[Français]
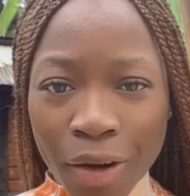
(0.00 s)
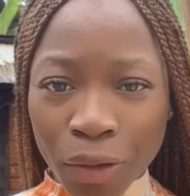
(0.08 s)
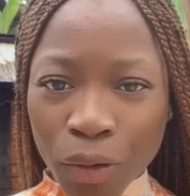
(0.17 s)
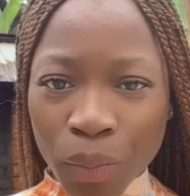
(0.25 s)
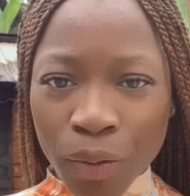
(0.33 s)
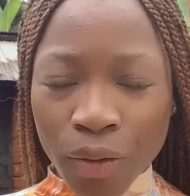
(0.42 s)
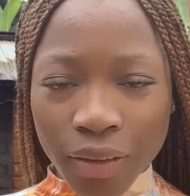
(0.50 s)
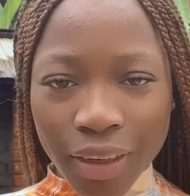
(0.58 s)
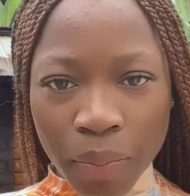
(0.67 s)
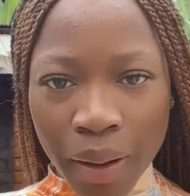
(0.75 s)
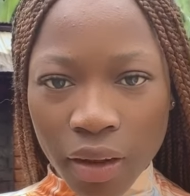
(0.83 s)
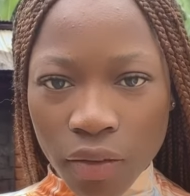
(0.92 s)
Hello tout le monde,
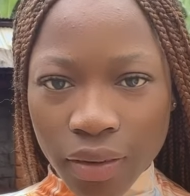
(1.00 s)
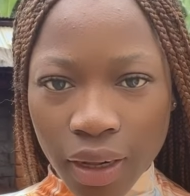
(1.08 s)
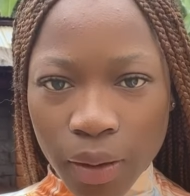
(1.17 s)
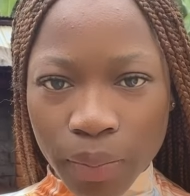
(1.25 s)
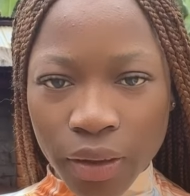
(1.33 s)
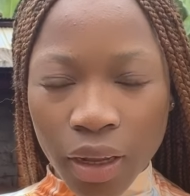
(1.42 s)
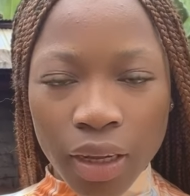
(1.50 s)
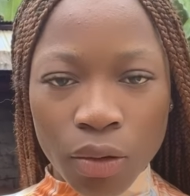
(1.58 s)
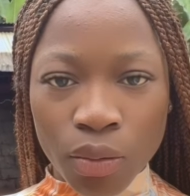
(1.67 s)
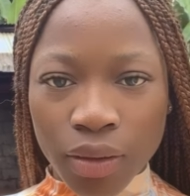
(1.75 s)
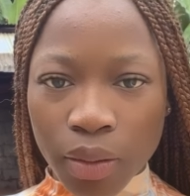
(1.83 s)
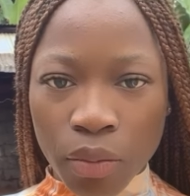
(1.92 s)
j'espère que vous allez bien.
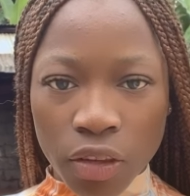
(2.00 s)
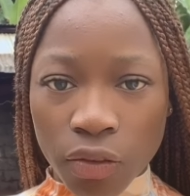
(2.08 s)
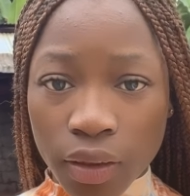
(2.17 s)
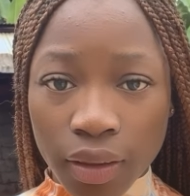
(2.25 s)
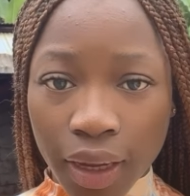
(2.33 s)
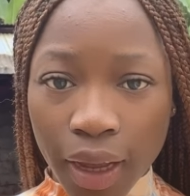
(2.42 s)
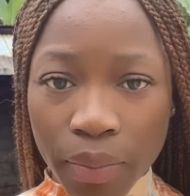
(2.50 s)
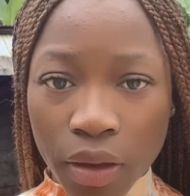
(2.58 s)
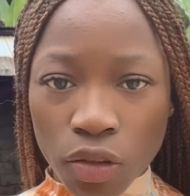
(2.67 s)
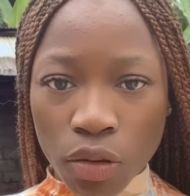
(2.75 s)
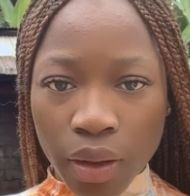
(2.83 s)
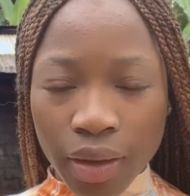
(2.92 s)
Écoutez, moi je vais très
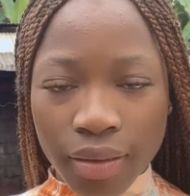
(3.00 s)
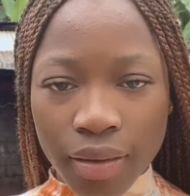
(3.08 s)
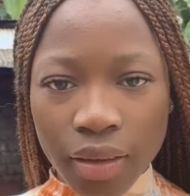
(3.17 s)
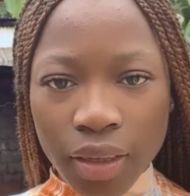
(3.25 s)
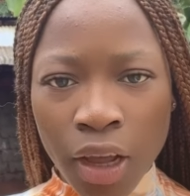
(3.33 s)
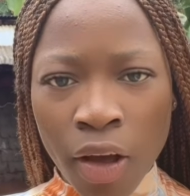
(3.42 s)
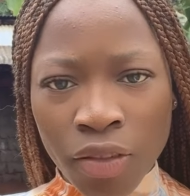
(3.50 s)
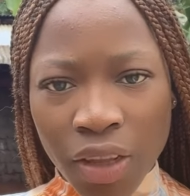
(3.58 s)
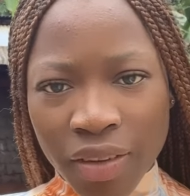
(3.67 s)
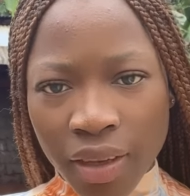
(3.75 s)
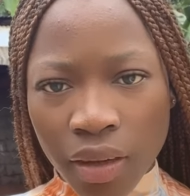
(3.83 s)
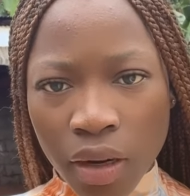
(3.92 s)
bien, Dieu merci.
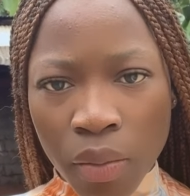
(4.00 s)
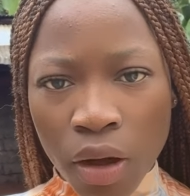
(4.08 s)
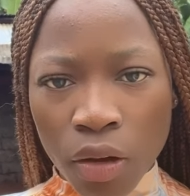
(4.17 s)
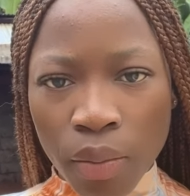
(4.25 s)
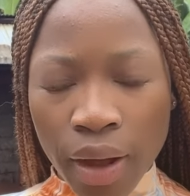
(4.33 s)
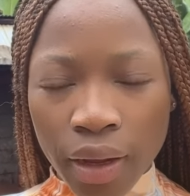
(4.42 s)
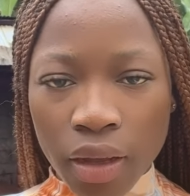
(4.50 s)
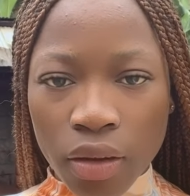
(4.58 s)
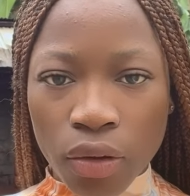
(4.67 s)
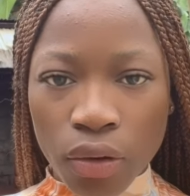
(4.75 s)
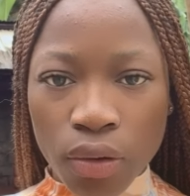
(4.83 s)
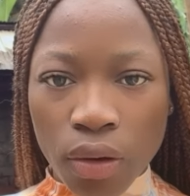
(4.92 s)
Vous avez certainement
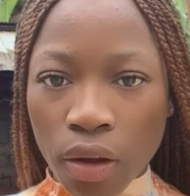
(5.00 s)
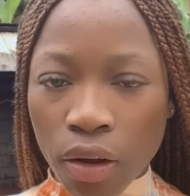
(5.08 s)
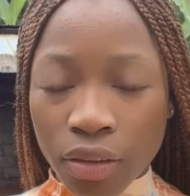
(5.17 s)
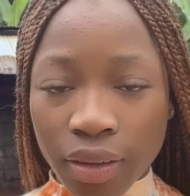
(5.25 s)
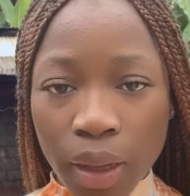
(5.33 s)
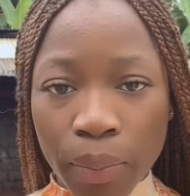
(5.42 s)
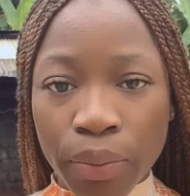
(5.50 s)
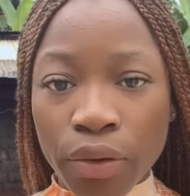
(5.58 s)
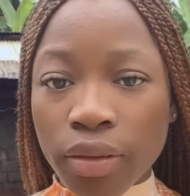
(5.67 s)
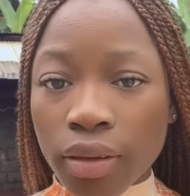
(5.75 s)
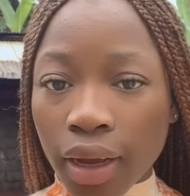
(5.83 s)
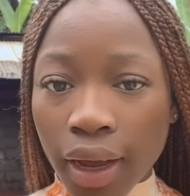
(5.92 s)
remarqué que euh, j'étais un
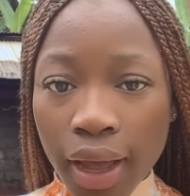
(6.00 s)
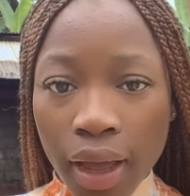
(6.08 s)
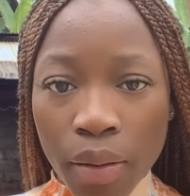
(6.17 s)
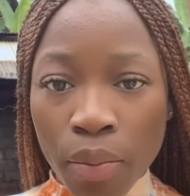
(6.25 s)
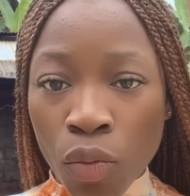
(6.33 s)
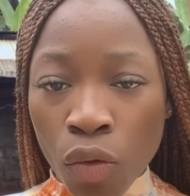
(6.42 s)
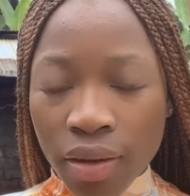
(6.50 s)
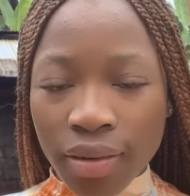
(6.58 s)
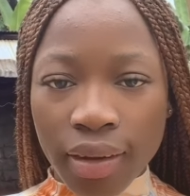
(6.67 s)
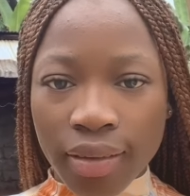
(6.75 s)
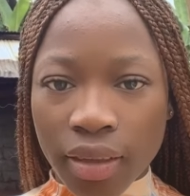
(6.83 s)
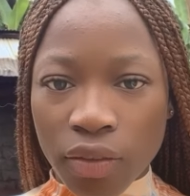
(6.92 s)
peu très moins
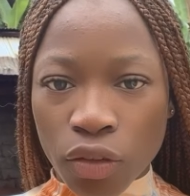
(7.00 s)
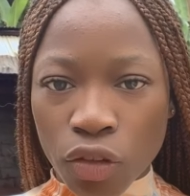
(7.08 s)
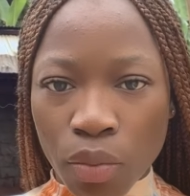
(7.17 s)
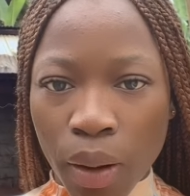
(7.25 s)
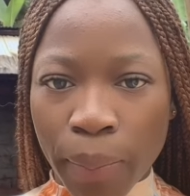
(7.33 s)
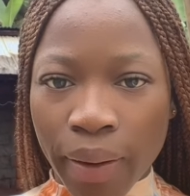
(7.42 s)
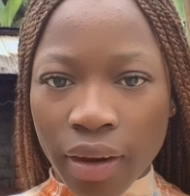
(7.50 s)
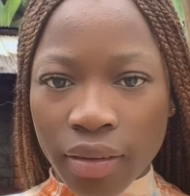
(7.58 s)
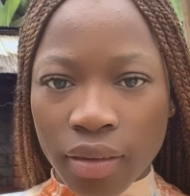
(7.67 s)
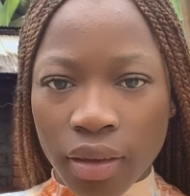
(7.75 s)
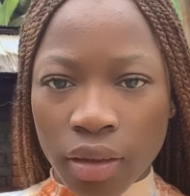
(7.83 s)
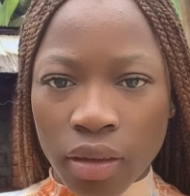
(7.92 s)
active sur ma page
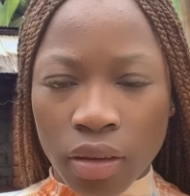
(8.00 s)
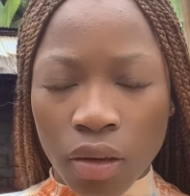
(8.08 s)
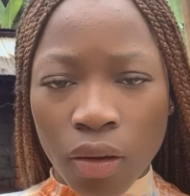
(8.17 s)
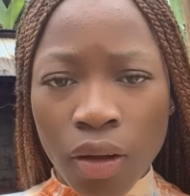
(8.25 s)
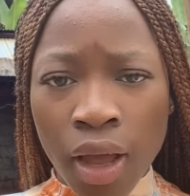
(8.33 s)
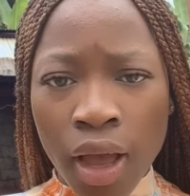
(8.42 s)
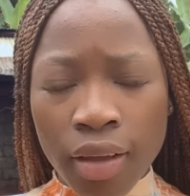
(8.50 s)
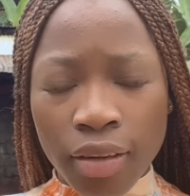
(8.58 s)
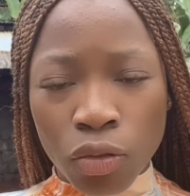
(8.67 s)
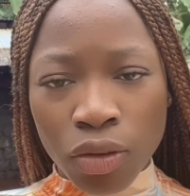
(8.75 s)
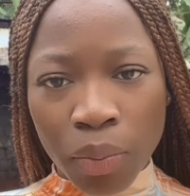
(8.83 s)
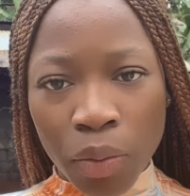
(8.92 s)
ces derniers temps.
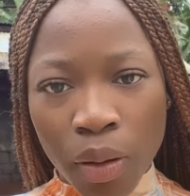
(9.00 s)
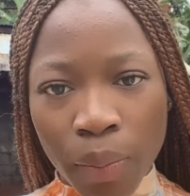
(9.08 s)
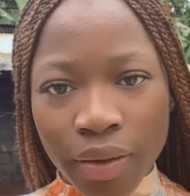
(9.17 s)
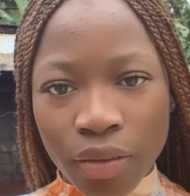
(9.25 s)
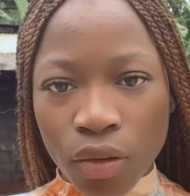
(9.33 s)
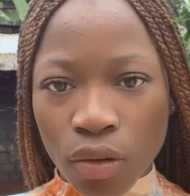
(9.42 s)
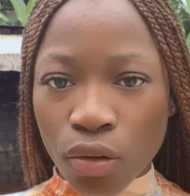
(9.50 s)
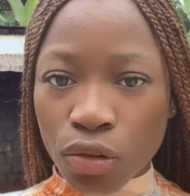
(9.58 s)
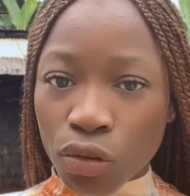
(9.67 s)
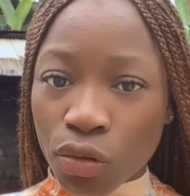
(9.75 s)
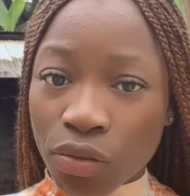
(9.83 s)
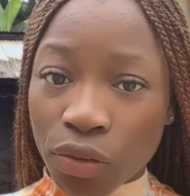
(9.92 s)
C'est tout simplement parce que
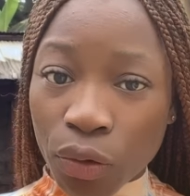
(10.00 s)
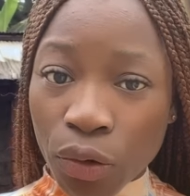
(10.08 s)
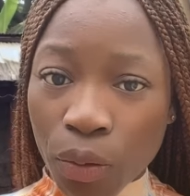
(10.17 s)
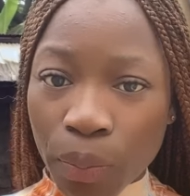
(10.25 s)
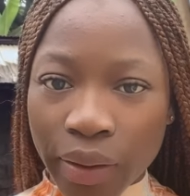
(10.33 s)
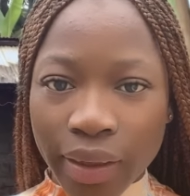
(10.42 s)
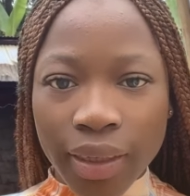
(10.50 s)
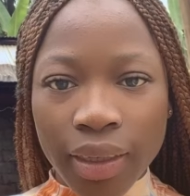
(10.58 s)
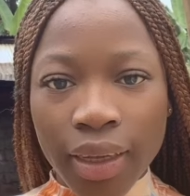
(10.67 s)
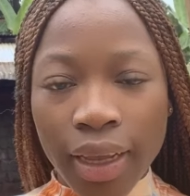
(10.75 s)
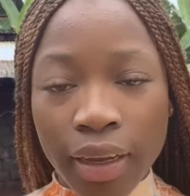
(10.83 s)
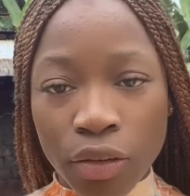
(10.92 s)
je suis venue au
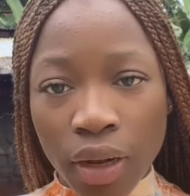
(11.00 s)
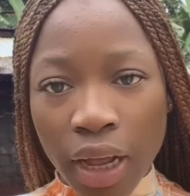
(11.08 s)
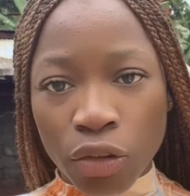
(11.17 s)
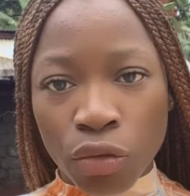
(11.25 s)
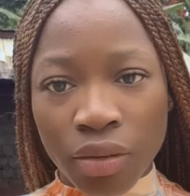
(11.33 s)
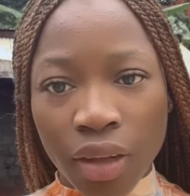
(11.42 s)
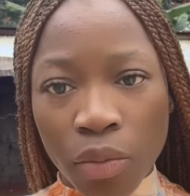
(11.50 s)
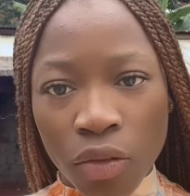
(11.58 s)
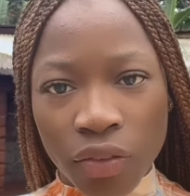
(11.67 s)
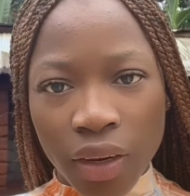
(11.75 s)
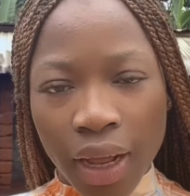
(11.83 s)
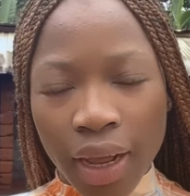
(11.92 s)
pays et là je suis dans
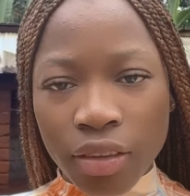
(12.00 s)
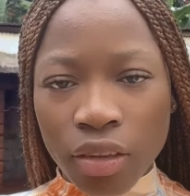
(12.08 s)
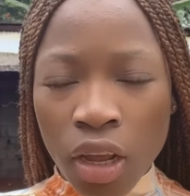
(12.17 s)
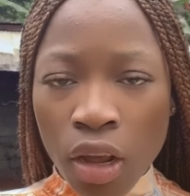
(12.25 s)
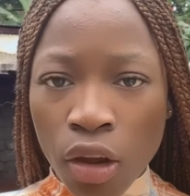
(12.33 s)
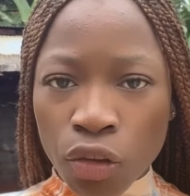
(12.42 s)
mon village.